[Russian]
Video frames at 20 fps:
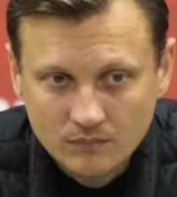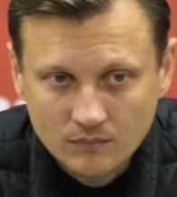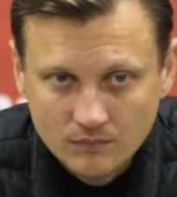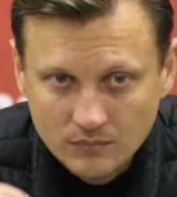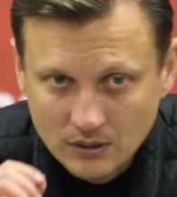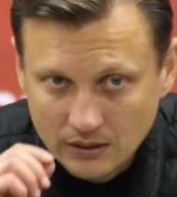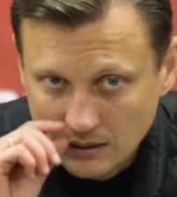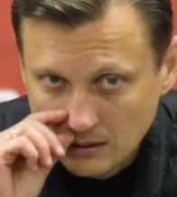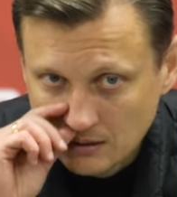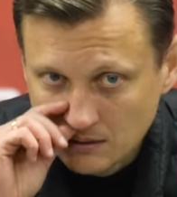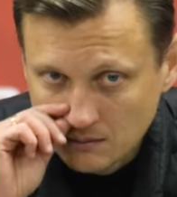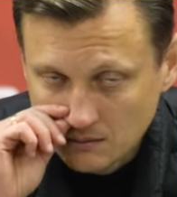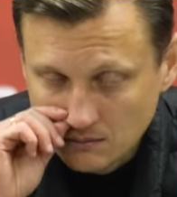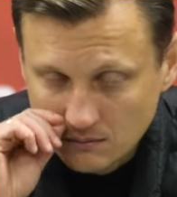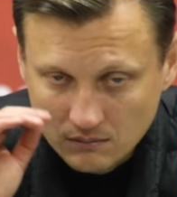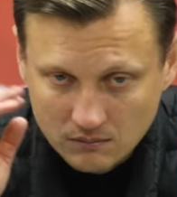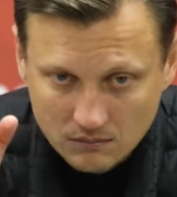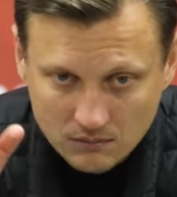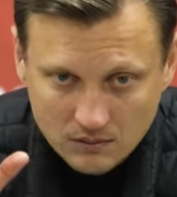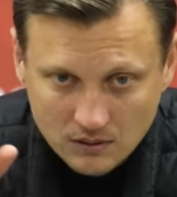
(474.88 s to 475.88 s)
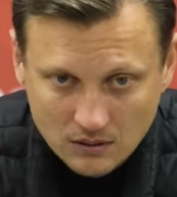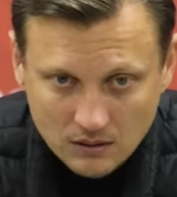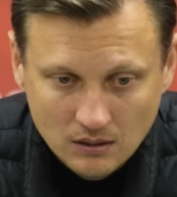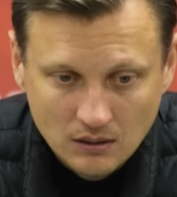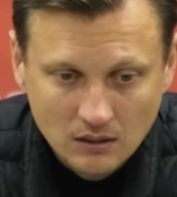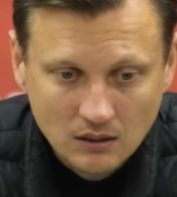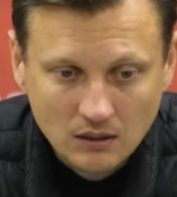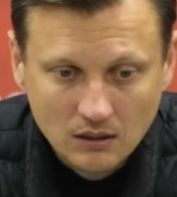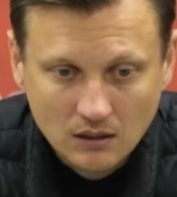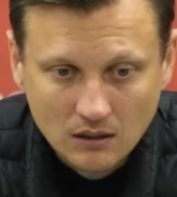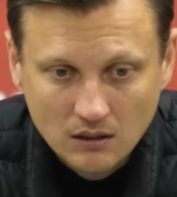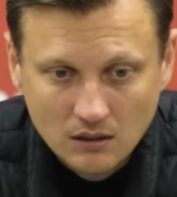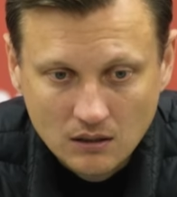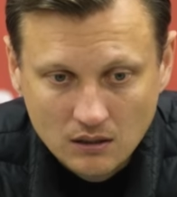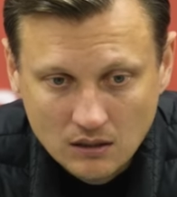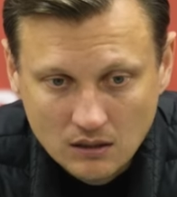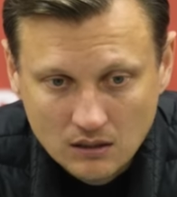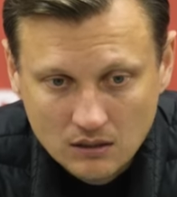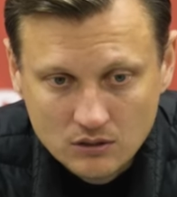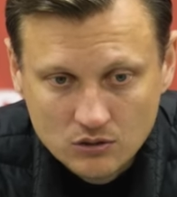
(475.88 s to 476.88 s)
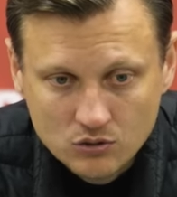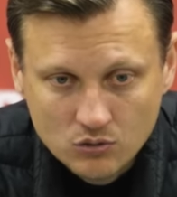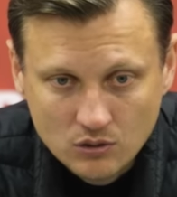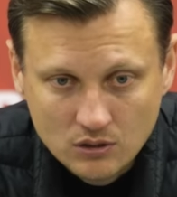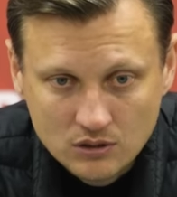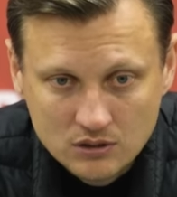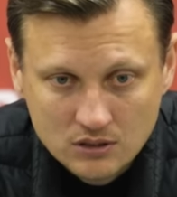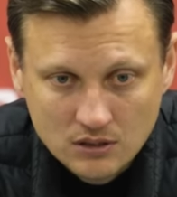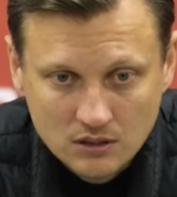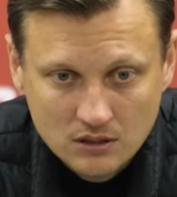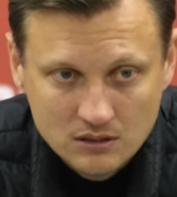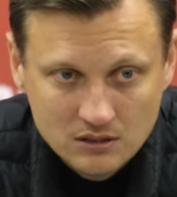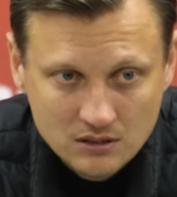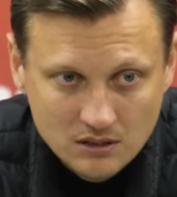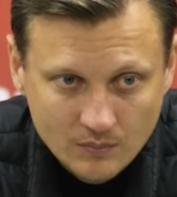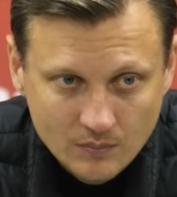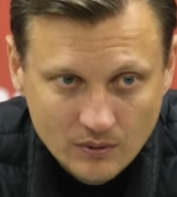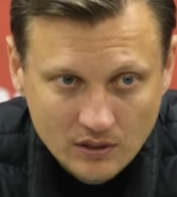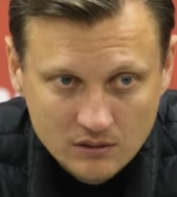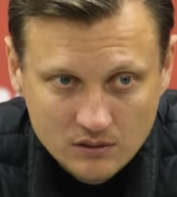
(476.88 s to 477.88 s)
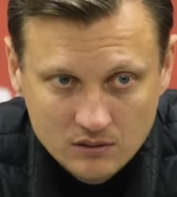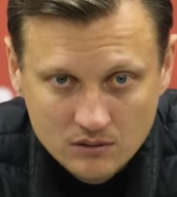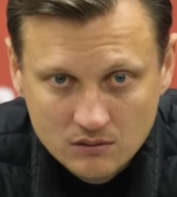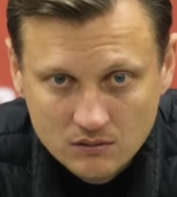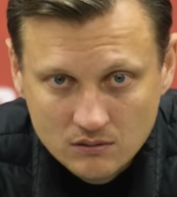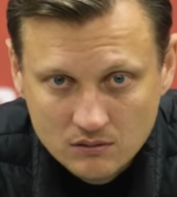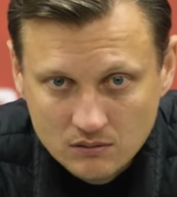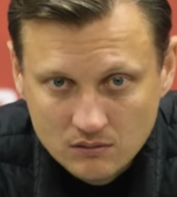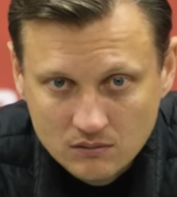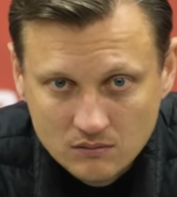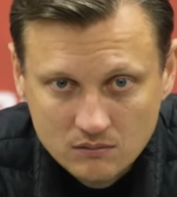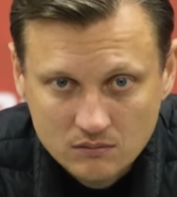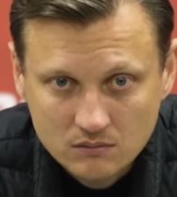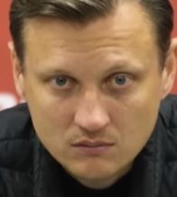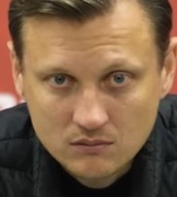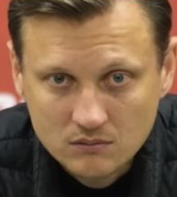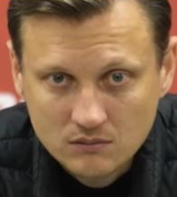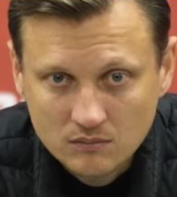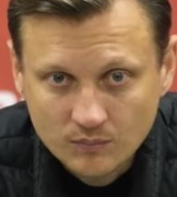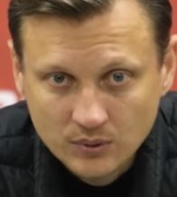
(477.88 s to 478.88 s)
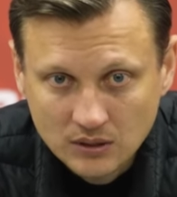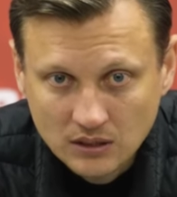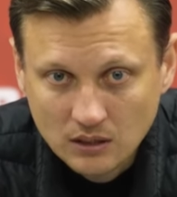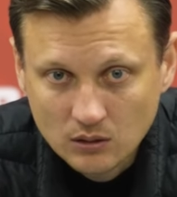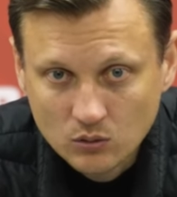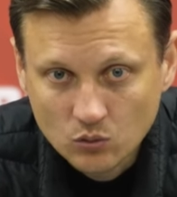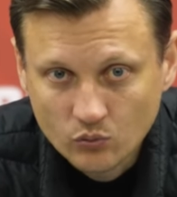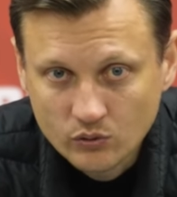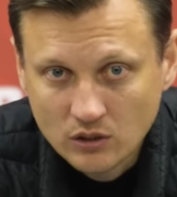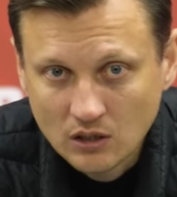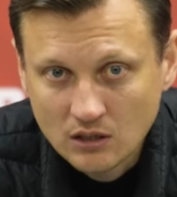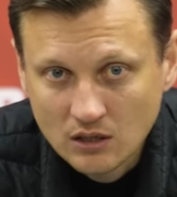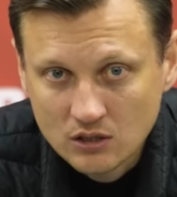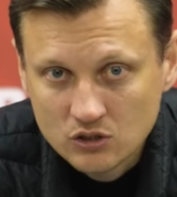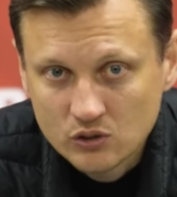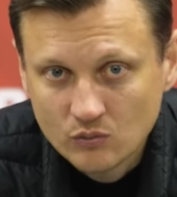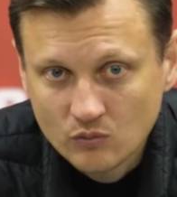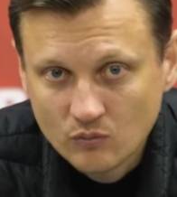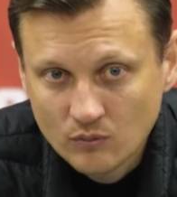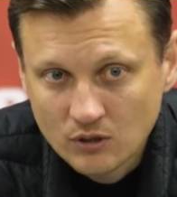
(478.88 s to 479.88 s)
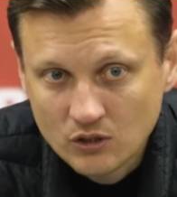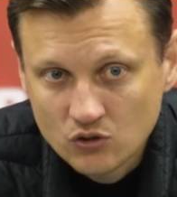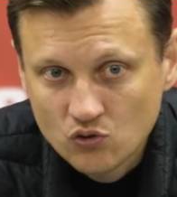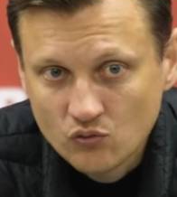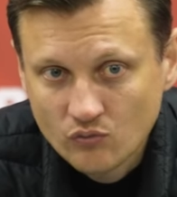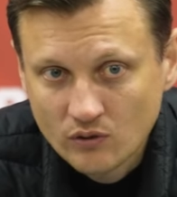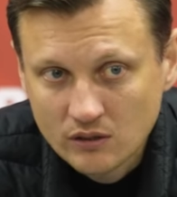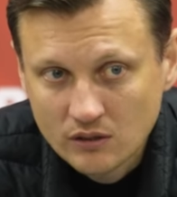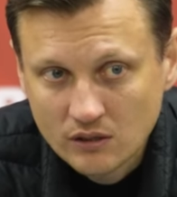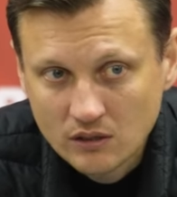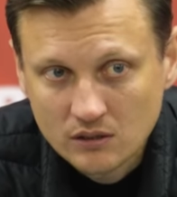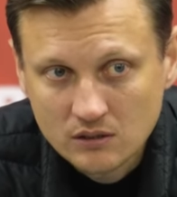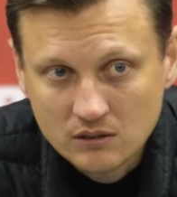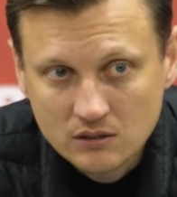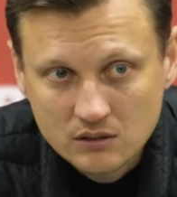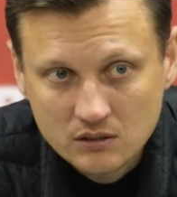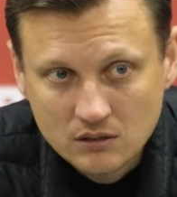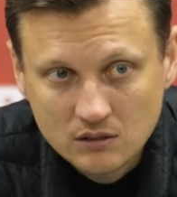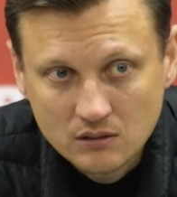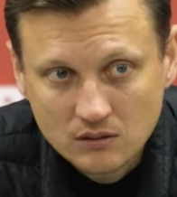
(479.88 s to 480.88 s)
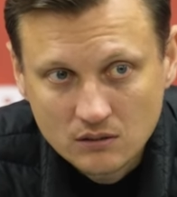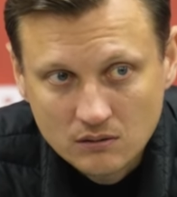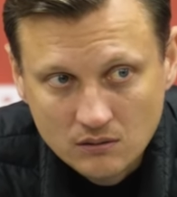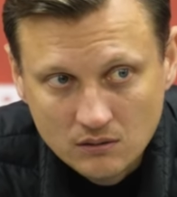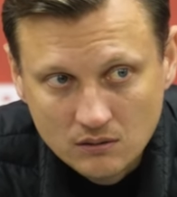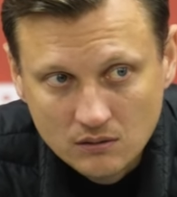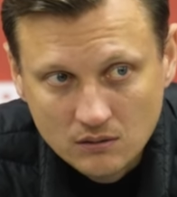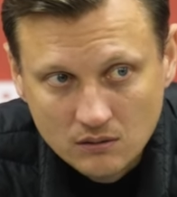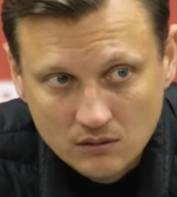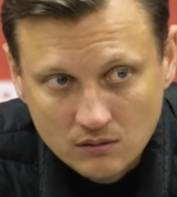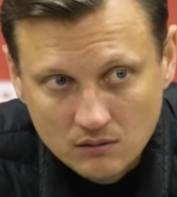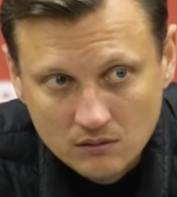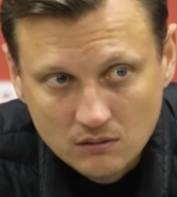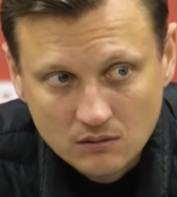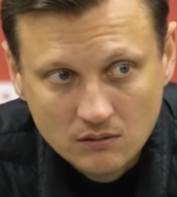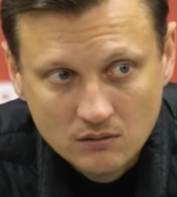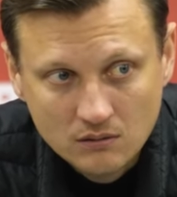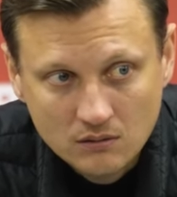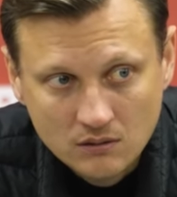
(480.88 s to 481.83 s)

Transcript: понятно. А что касается опять подготовки к каждому матчу в отдельности, а,